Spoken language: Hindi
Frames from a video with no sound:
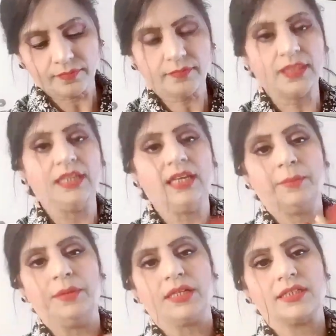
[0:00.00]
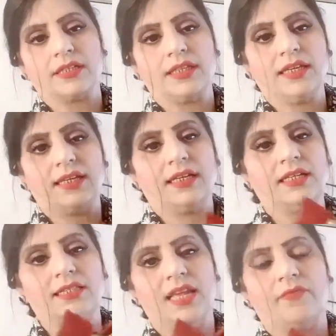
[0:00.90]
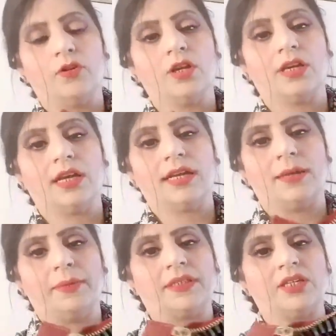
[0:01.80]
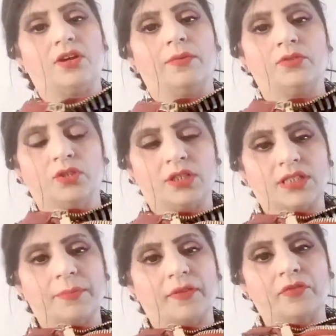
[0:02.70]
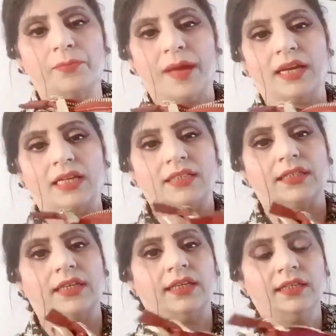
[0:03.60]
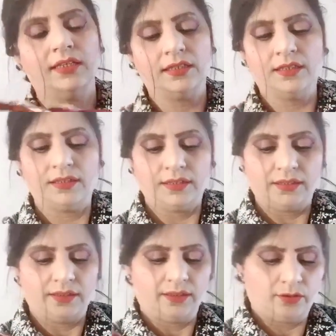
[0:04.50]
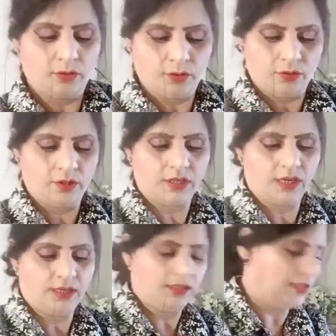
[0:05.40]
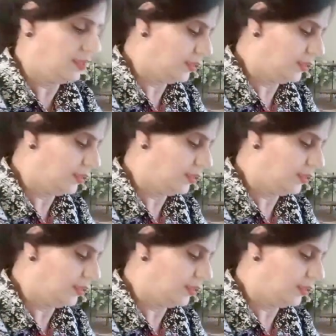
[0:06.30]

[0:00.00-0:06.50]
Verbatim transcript: ये आप देख सकते हैं एटलीस्ट सेल फोन और एक लिपस्टिक और छोटा सा परफ्यूम पेन आ जाता है तो ये